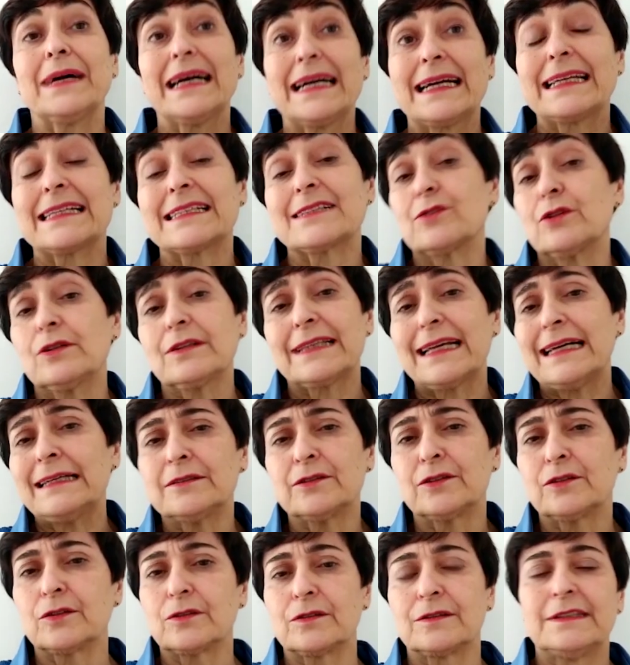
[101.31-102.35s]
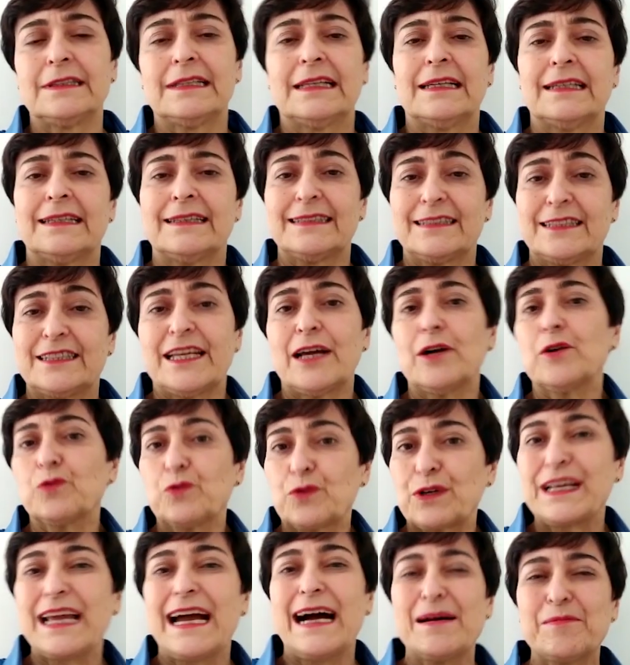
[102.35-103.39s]
ma che soltanto ci
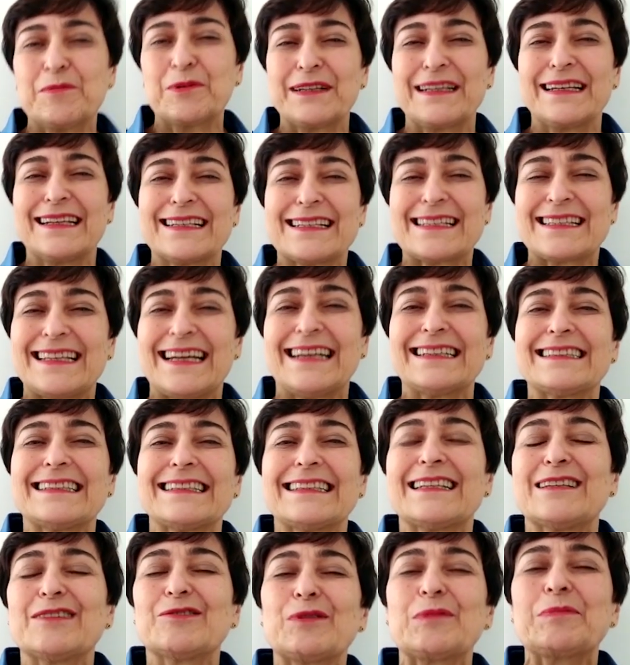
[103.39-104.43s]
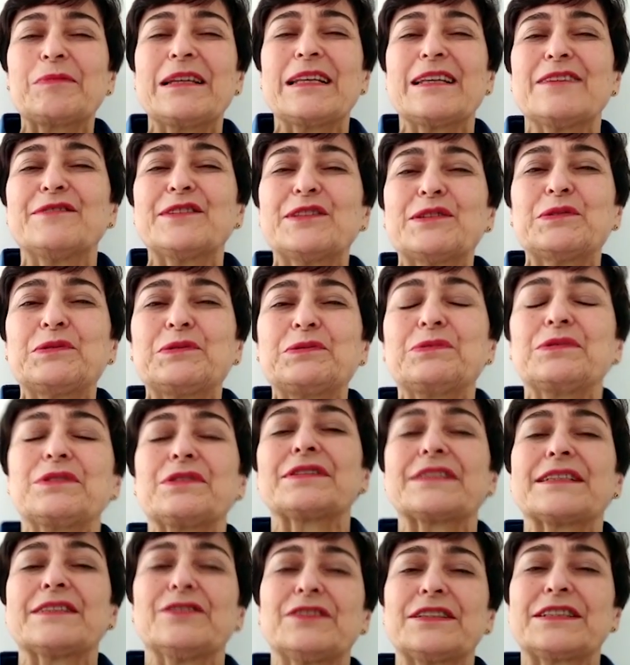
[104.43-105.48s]
auguriamo nell'estate del
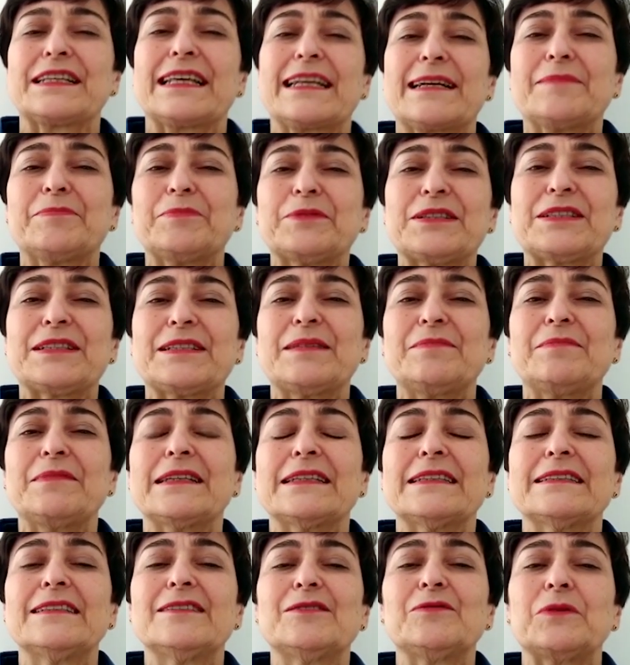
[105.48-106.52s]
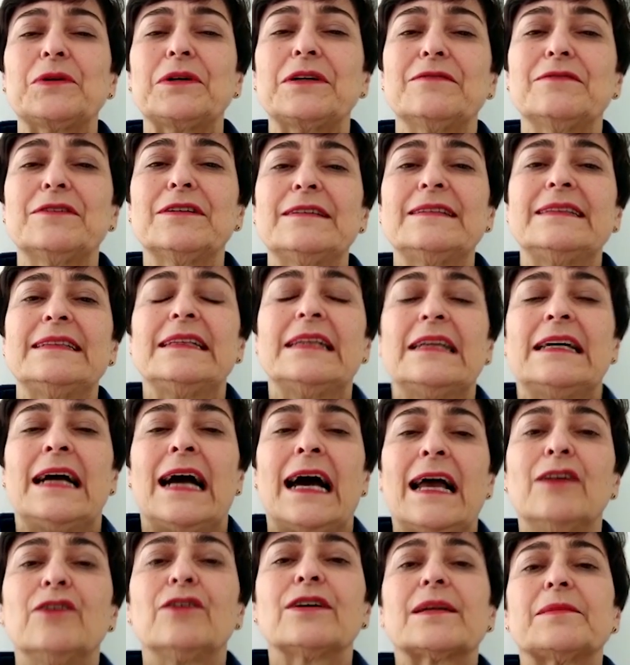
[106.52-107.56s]
2021 se sarà possibile di nuovo,
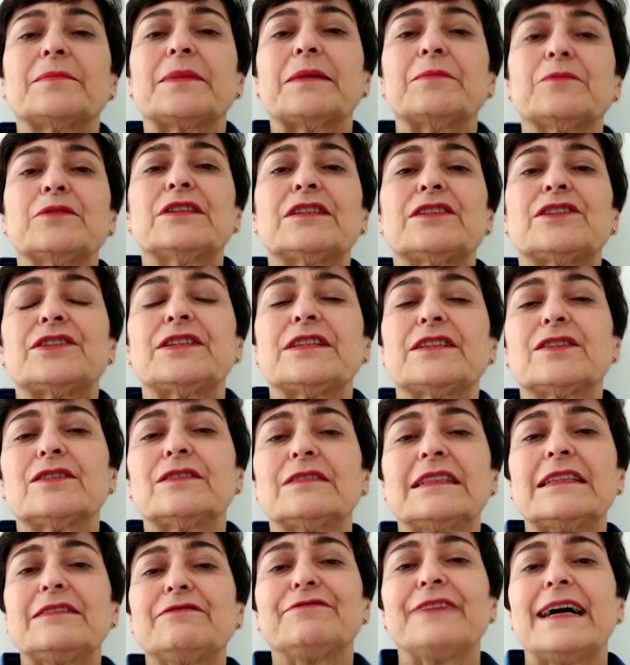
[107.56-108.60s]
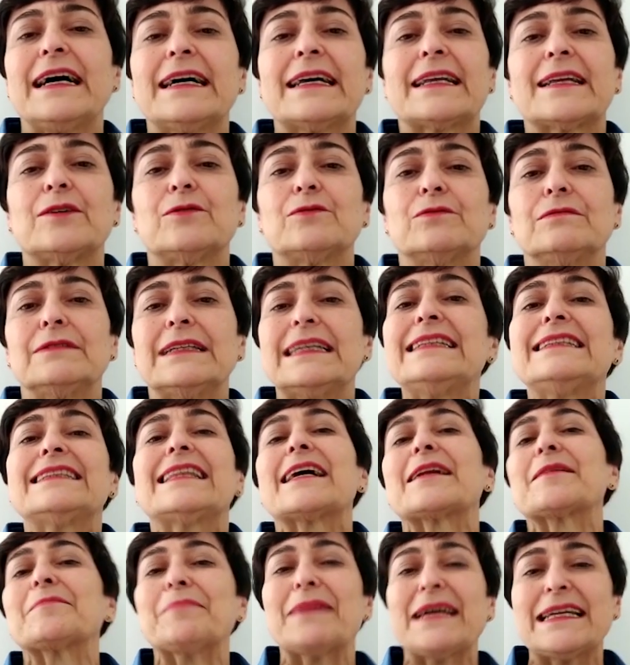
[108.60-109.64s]
allora abbiamo deciso di fare un
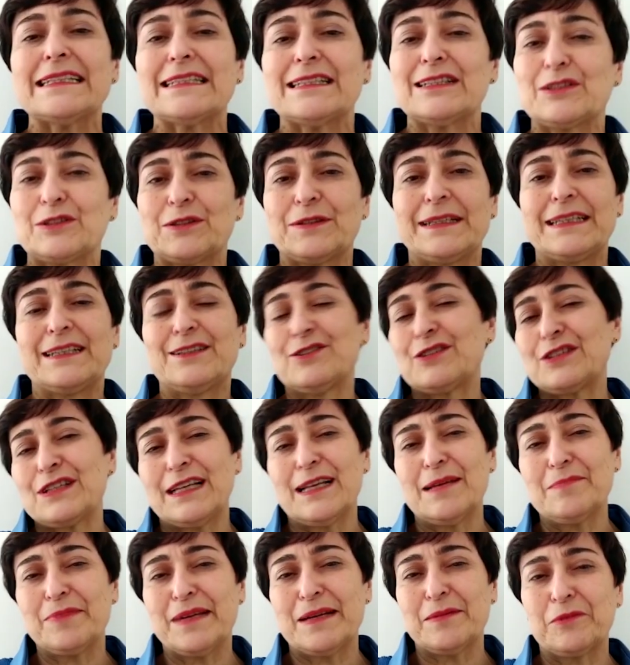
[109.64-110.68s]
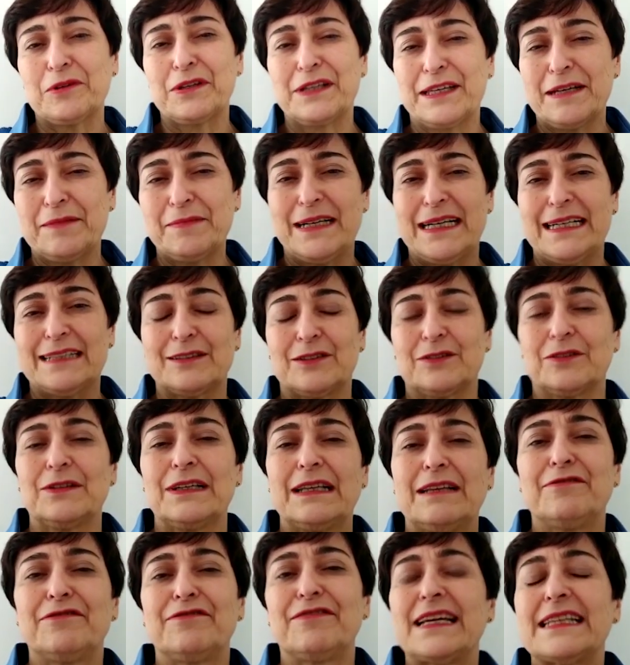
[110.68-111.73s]
intermezzo e così l'abbiamo chiamato
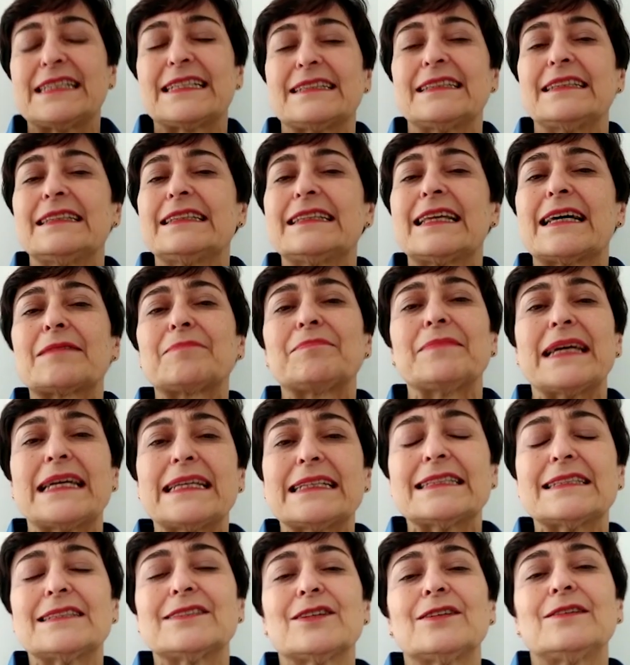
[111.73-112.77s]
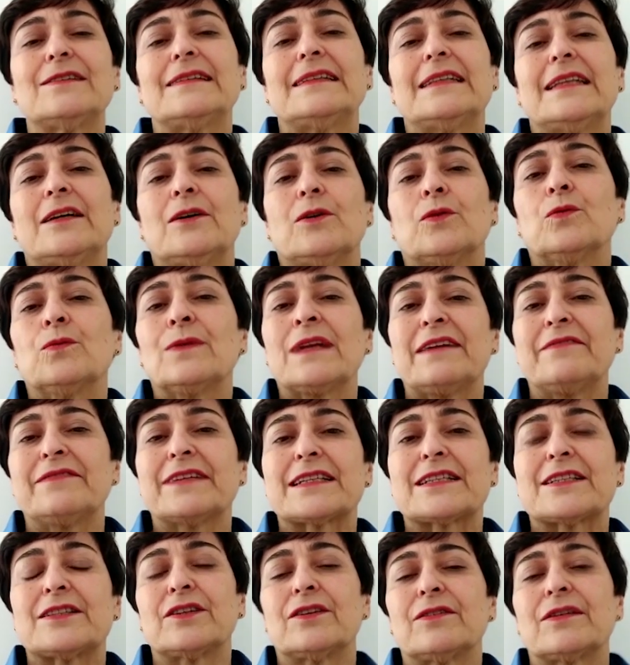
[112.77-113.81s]
il Fest Intermezzo, una
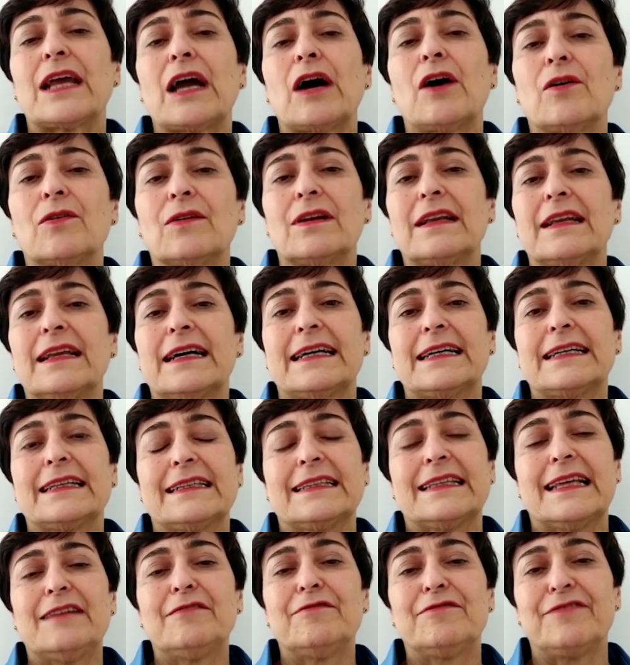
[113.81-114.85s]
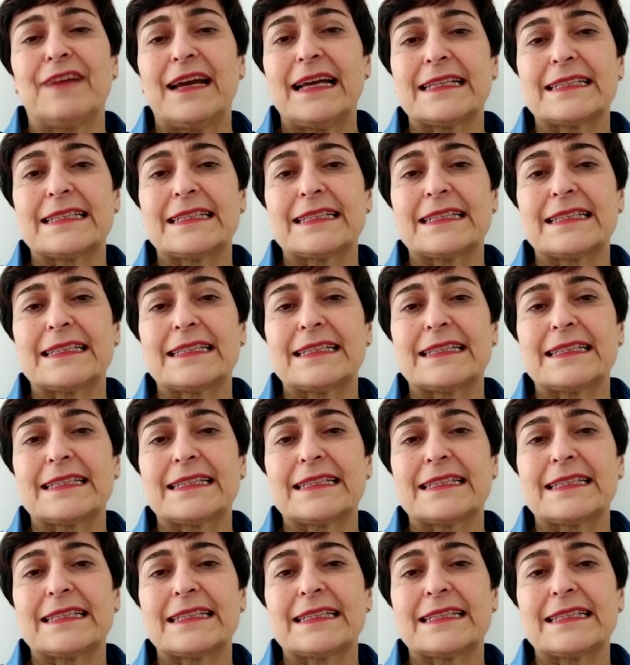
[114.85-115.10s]
versione online del